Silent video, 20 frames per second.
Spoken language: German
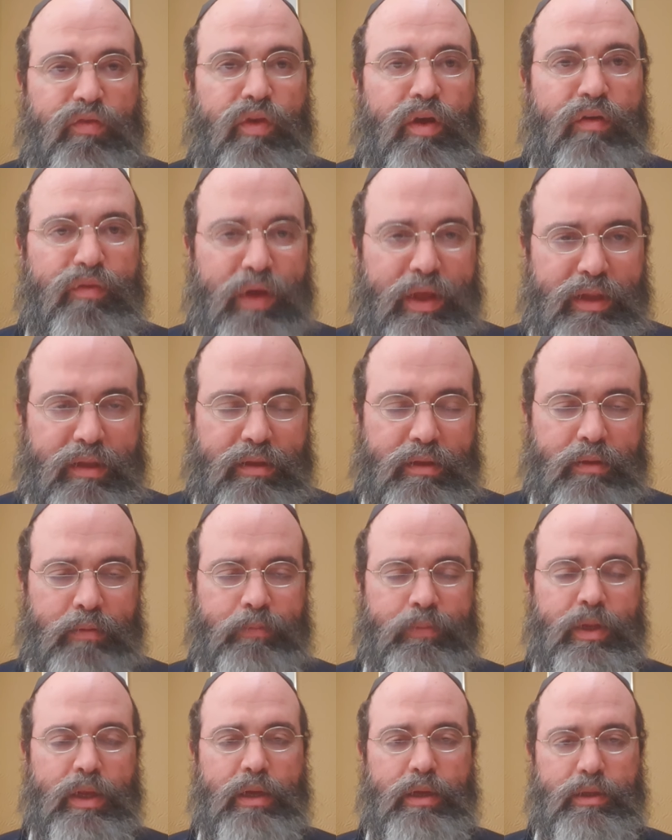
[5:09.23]

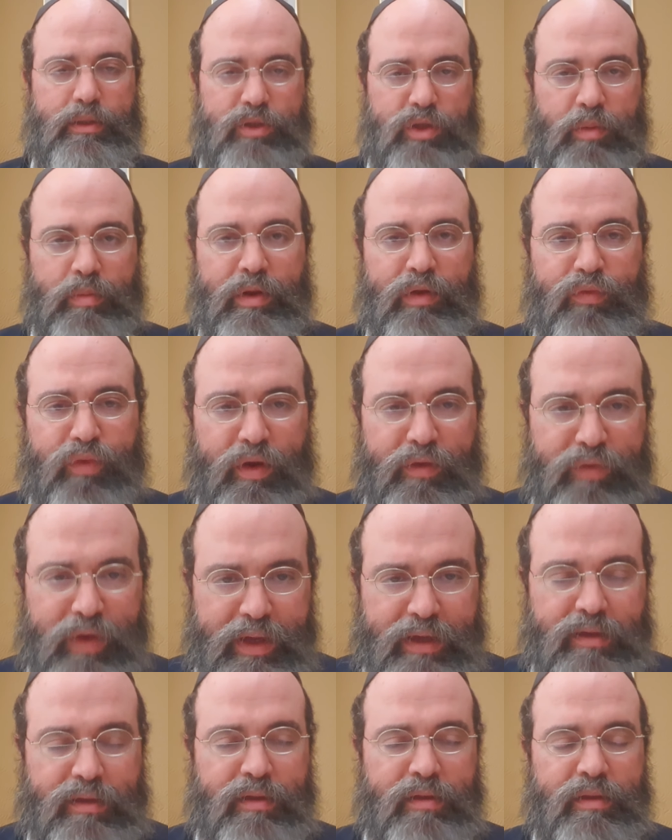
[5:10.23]
verwenden, soll man
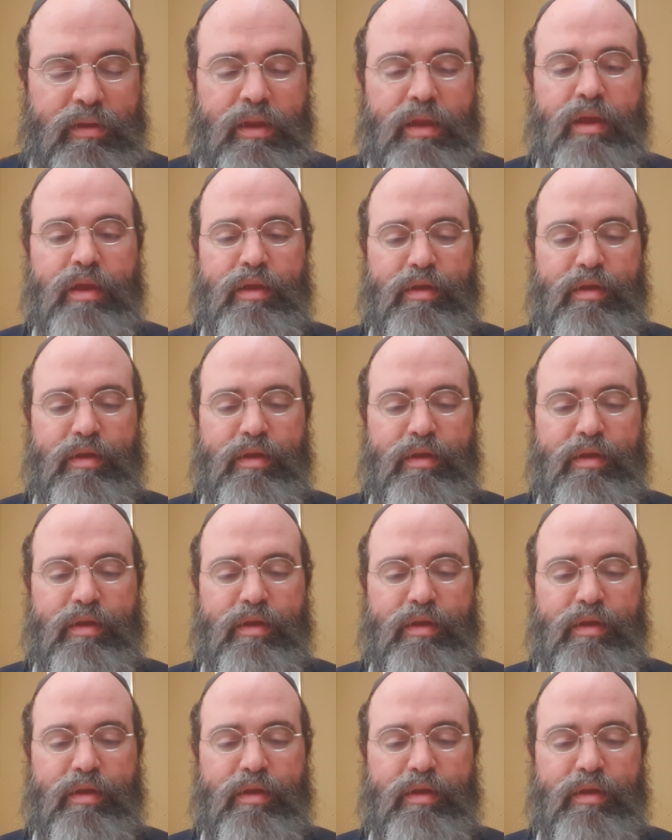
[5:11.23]
verwenden.